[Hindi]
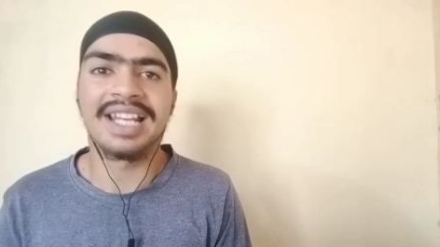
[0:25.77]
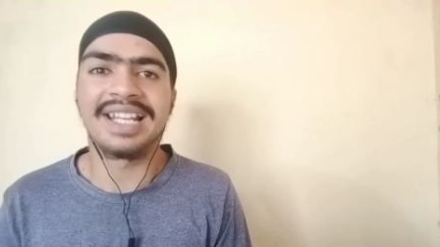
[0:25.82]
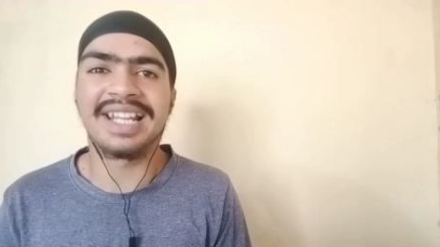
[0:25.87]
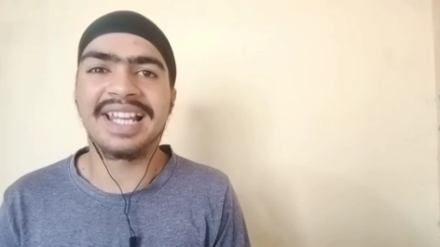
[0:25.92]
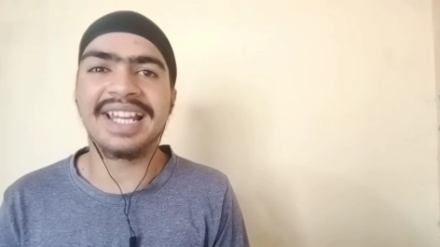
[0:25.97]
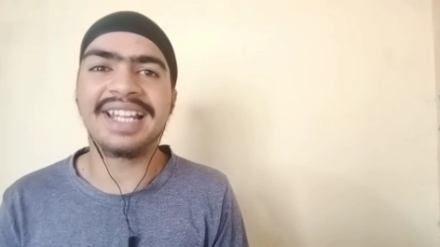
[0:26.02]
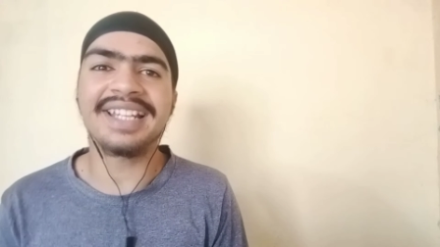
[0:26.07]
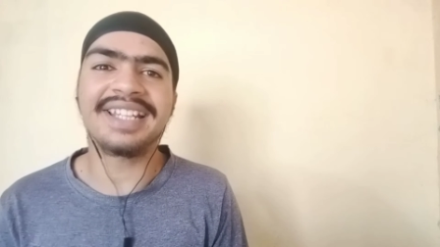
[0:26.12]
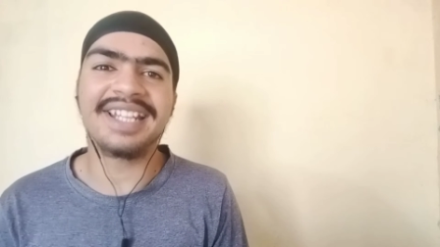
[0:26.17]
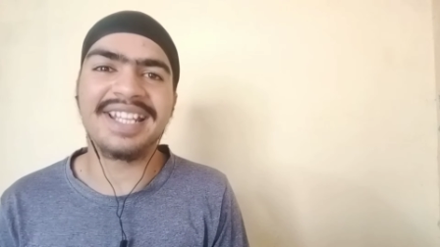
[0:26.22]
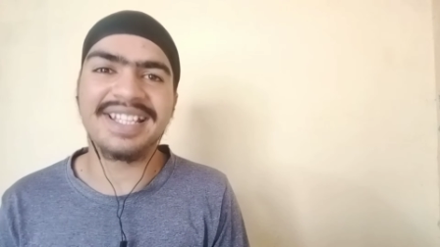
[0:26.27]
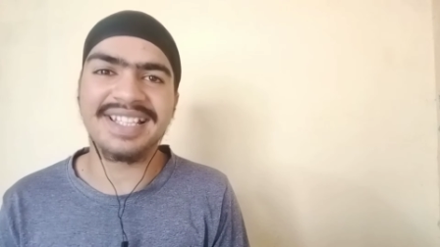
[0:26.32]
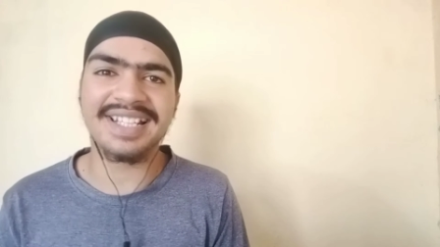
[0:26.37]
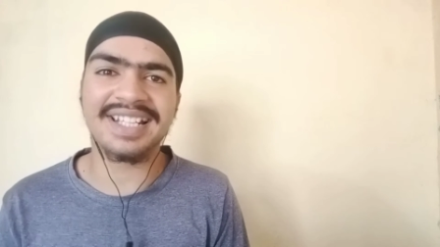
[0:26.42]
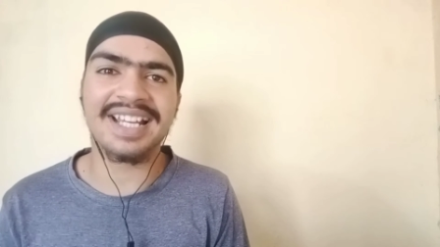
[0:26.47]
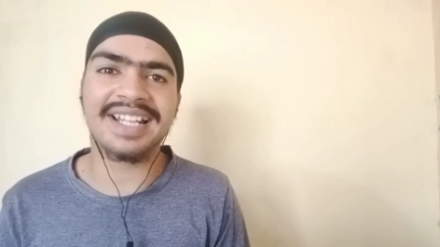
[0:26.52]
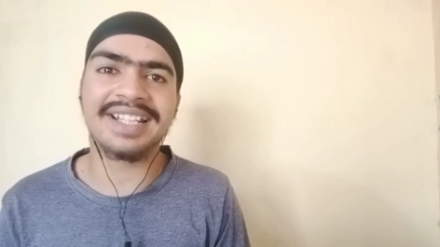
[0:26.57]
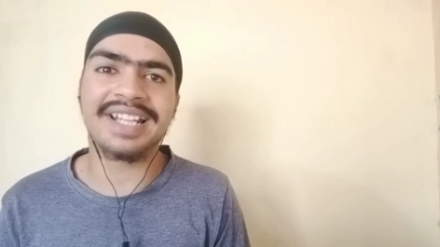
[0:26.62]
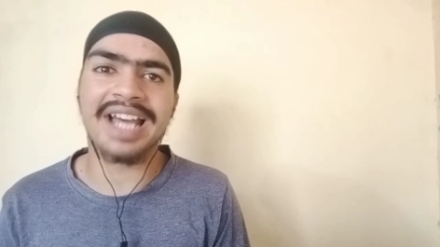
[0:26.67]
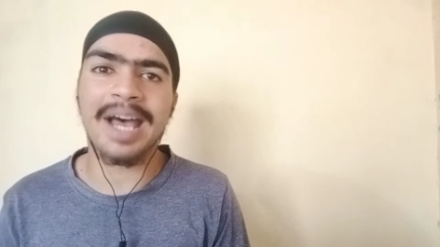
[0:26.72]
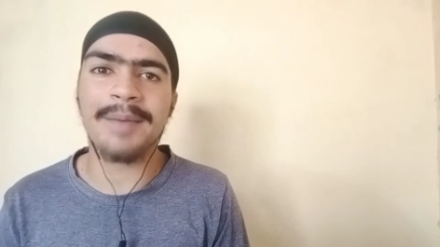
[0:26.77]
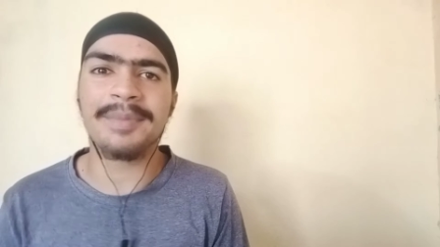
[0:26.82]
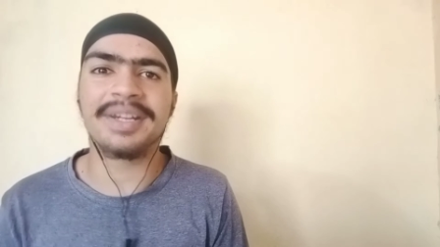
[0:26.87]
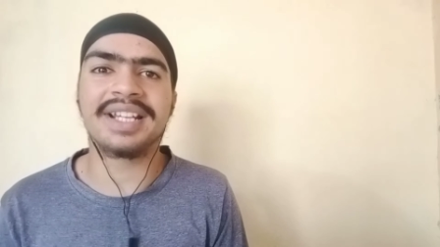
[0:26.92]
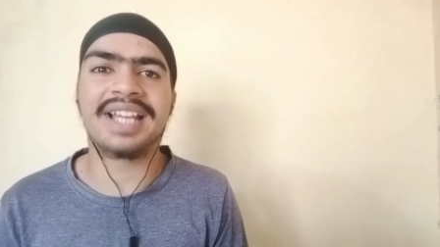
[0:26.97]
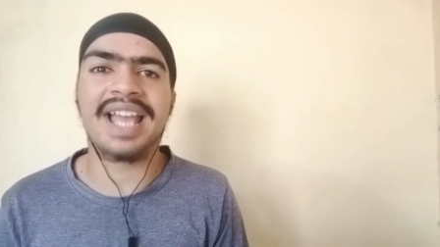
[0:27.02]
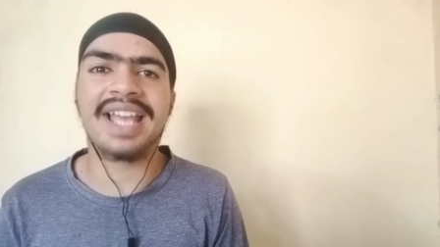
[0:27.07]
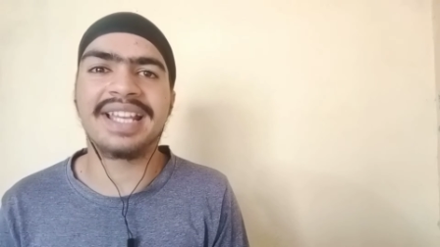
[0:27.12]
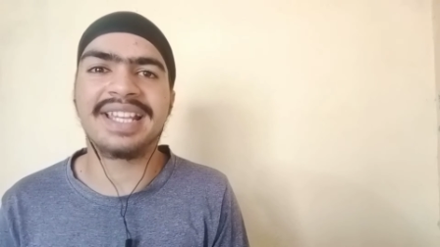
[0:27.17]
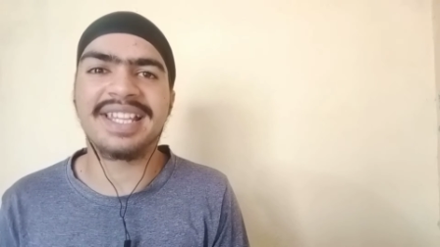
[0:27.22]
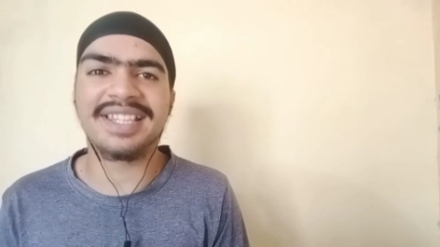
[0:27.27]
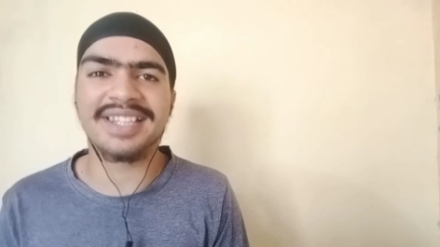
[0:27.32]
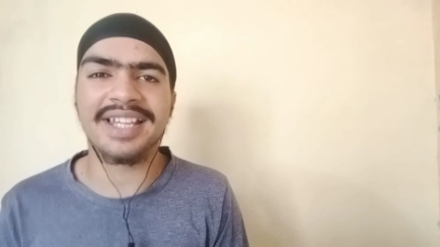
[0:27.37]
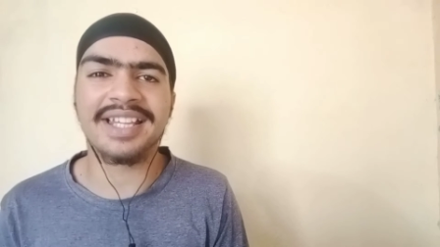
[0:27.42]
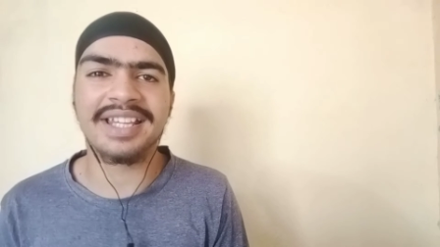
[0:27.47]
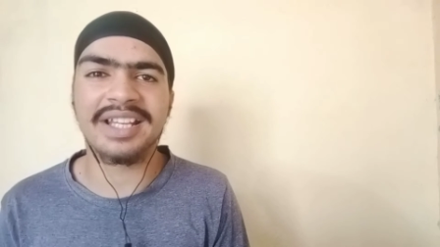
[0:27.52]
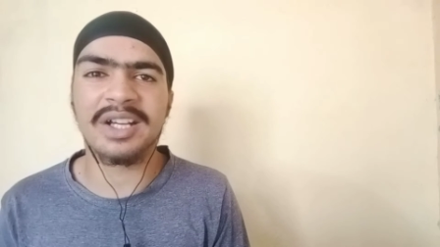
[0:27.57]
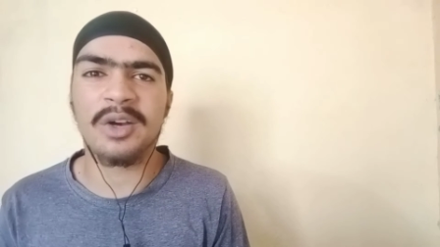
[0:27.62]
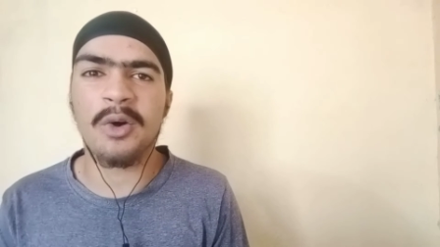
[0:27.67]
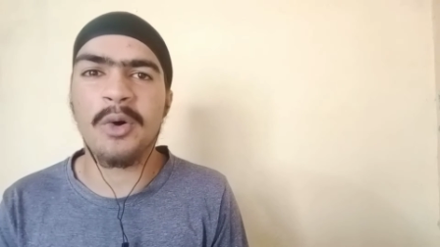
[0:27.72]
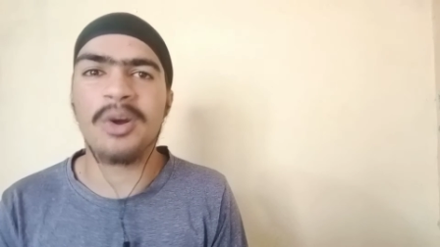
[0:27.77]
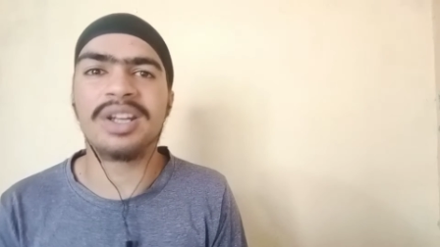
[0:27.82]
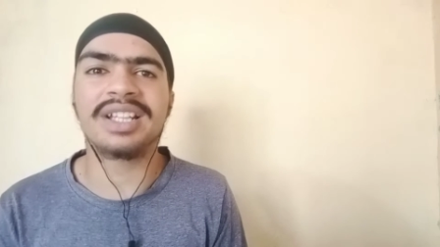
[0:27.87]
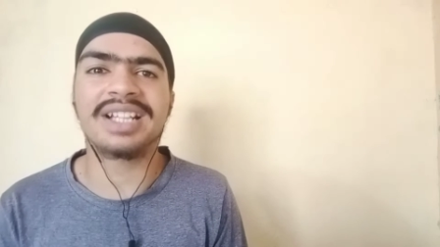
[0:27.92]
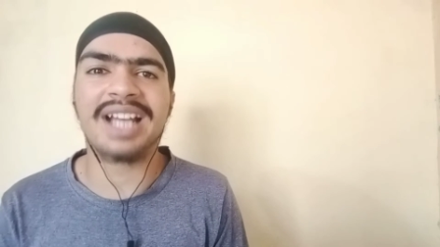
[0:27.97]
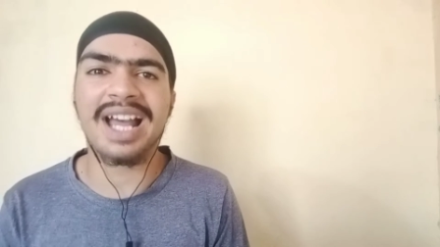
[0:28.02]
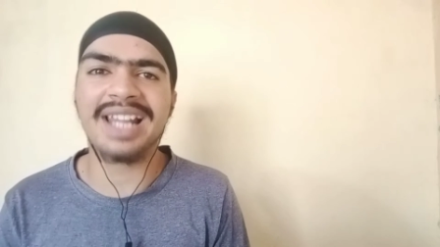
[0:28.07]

लेकिन टीजर का नाम रखा है किसे दे कॉल